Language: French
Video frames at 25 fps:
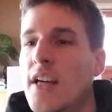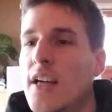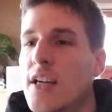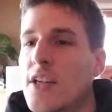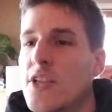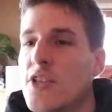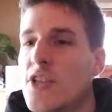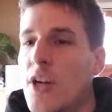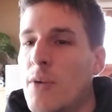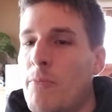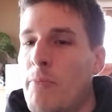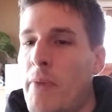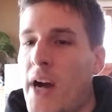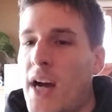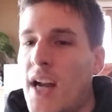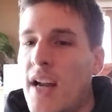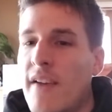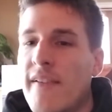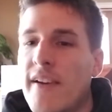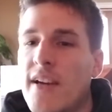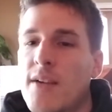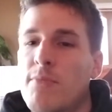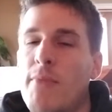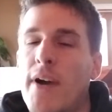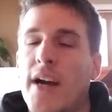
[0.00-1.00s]
j'en parlais
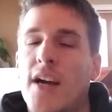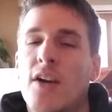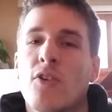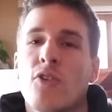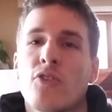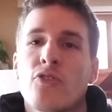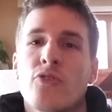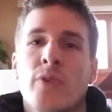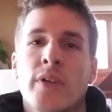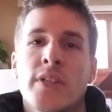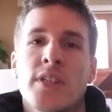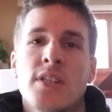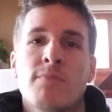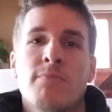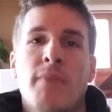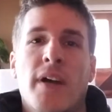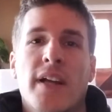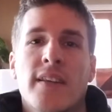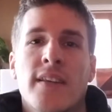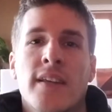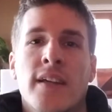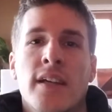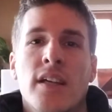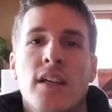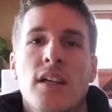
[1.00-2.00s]
avec ma conjointe ce
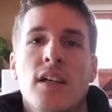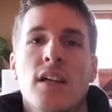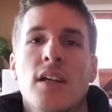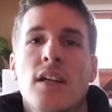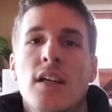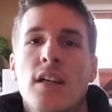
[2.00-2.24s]
matin.